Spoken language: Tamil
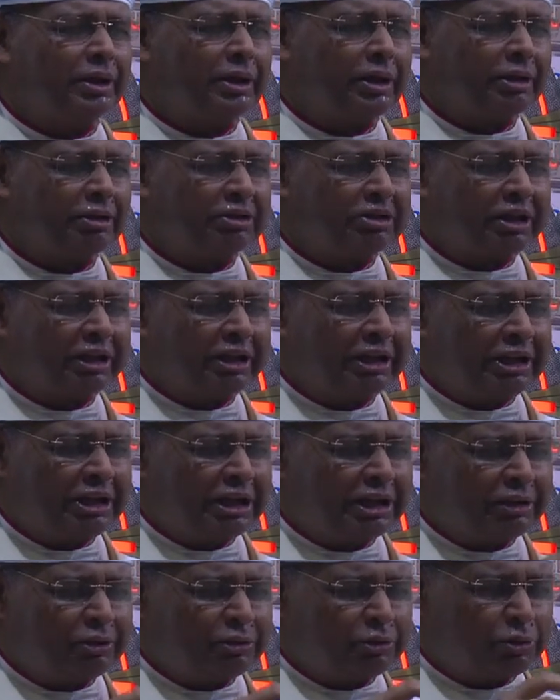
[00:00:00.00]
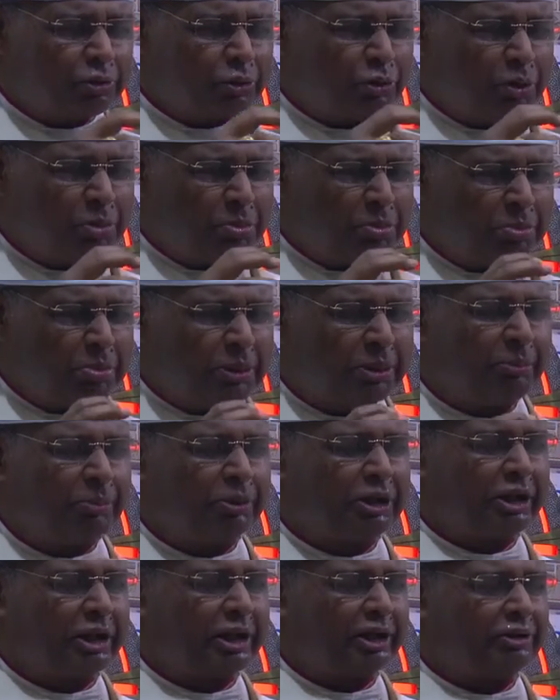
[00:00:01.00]
இத்தகைய துன்பம்
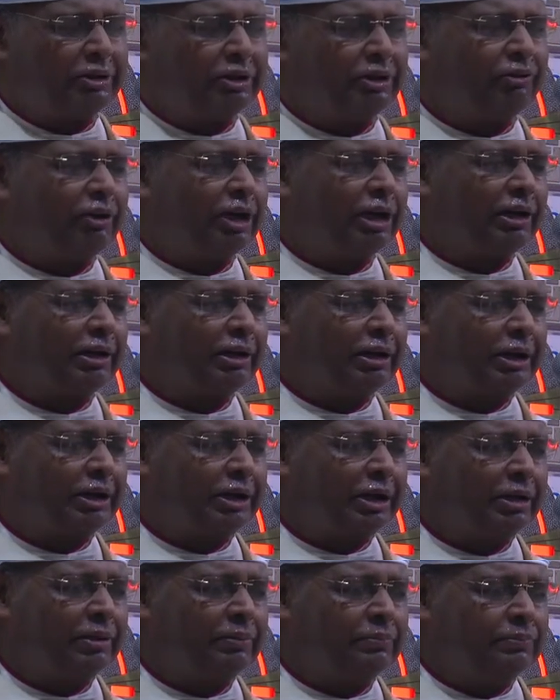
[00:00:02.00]
நிறைந்த வாழ்க்கையில்